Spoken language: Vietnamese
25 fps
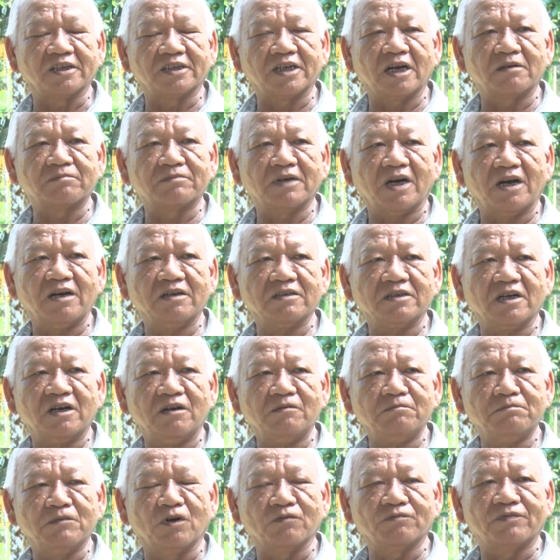trong đó
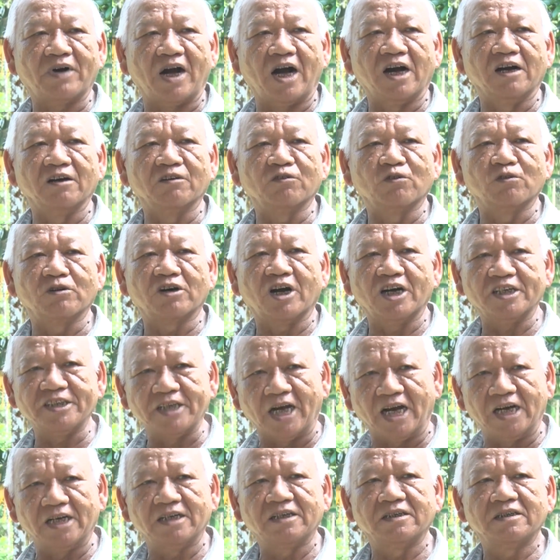có một phần của cá
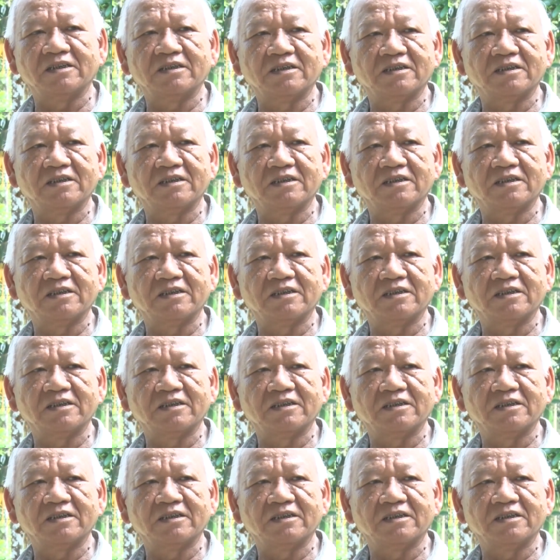nhân